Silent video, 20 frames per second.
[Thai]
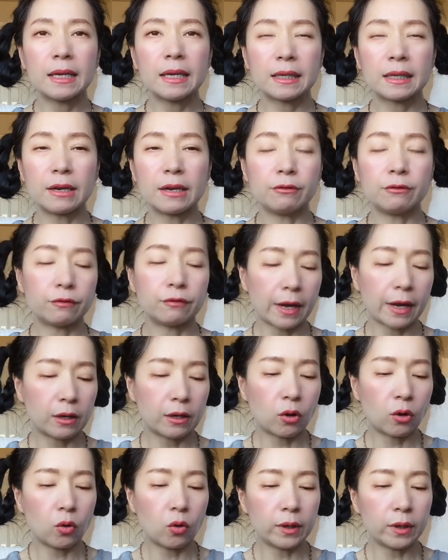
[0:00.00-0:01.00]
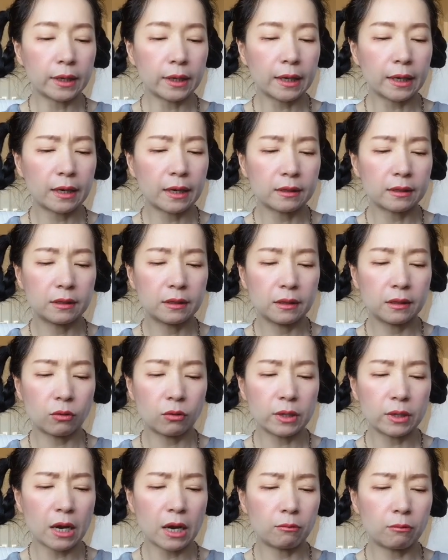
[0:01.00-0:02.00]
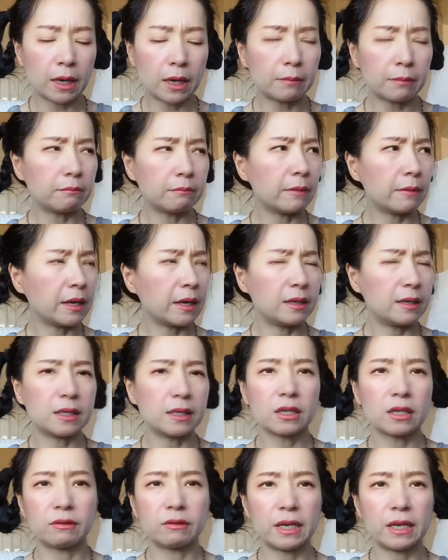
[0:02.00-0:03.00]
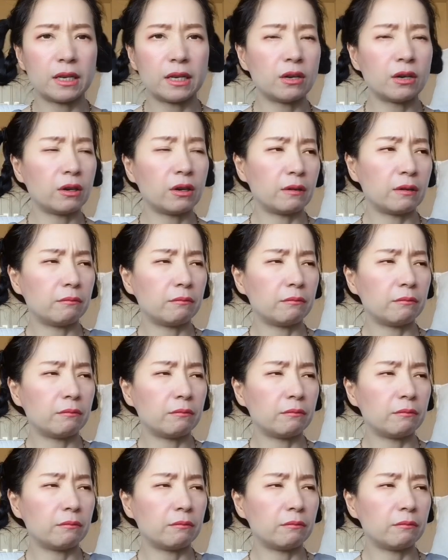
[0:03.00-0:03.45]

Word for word: กลิ่นไฟโค่นะคะชื่อเขายาวมาก Mediterranean